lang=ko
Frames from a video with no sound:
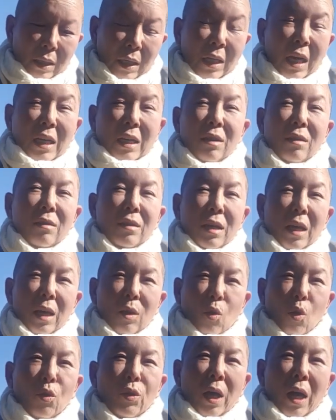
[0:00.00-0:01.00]
제가 이렇게
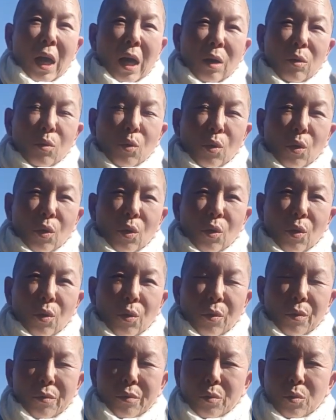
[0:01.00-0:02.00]

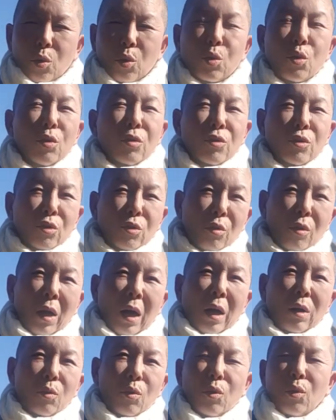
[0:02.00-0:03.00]
고뇌하고
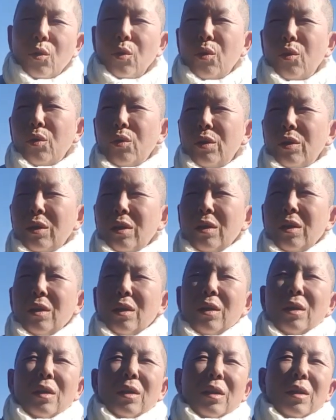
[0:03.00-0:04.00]
고통스러워하고
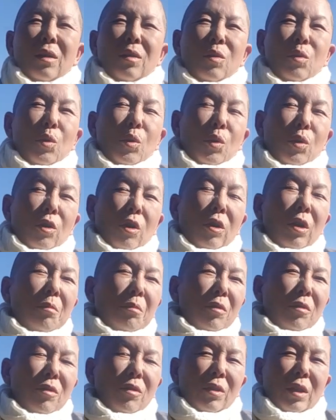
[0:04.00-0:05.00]
또
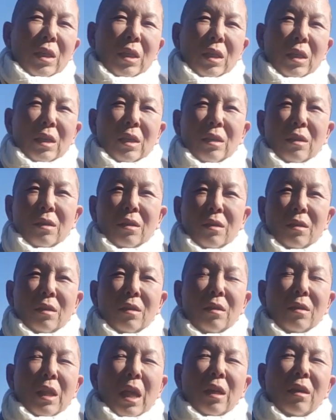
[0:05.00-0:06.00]
여러분들이
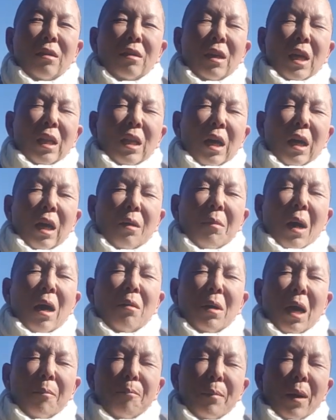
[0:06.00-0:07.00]
그 댓글에 내가
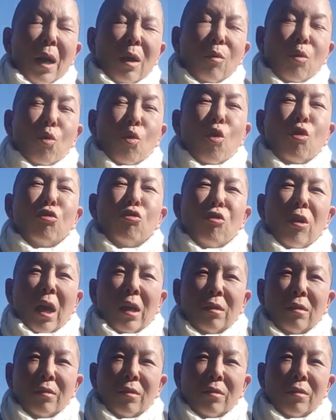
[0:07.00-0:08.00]
마음 아파하고
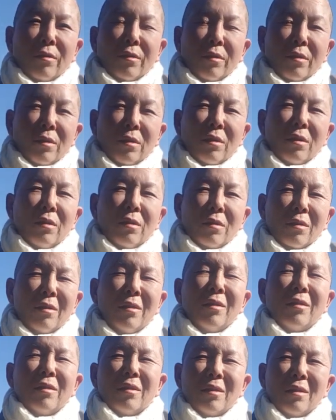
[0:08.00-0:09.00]
공유하는
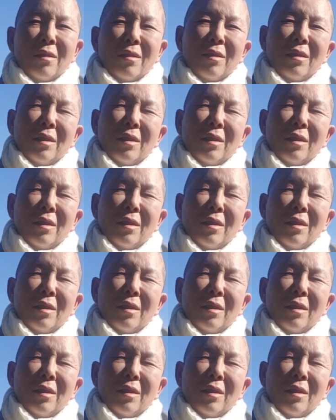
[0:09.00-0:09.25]
것들은